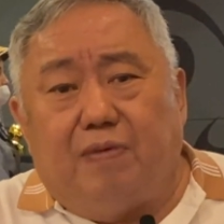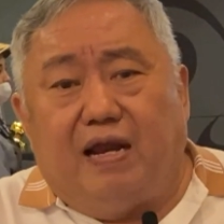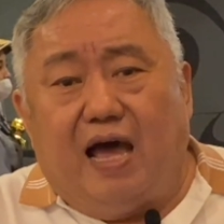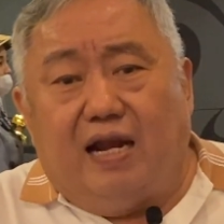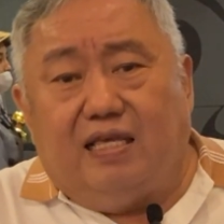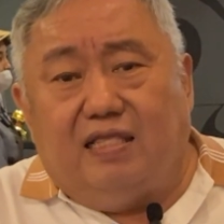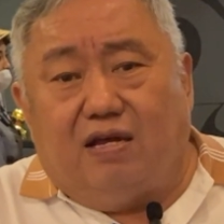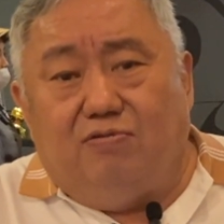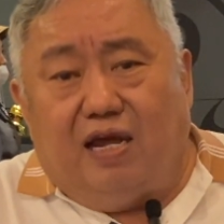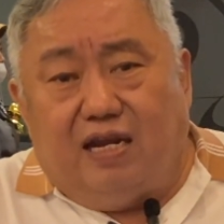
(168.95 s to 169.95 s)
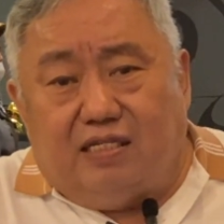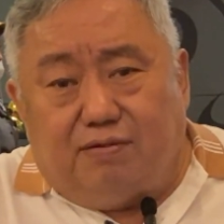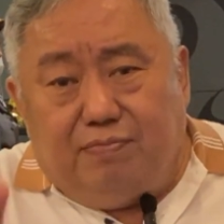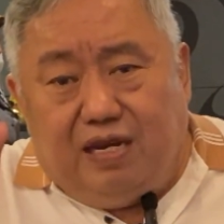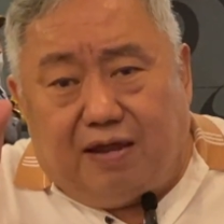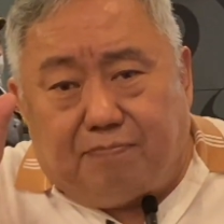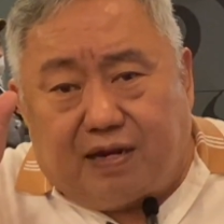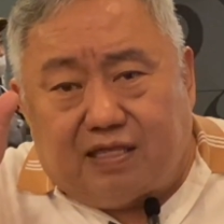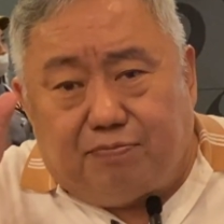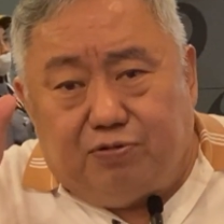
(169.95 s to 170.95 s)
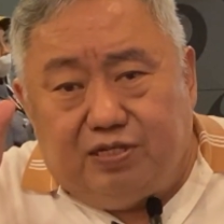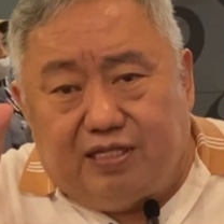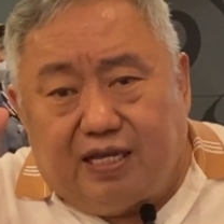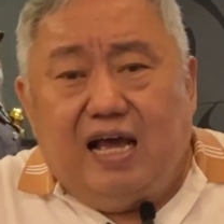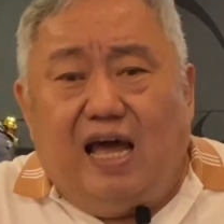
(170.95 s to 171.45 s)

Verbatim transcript: Padahal kita udah ada sembilan partai politik.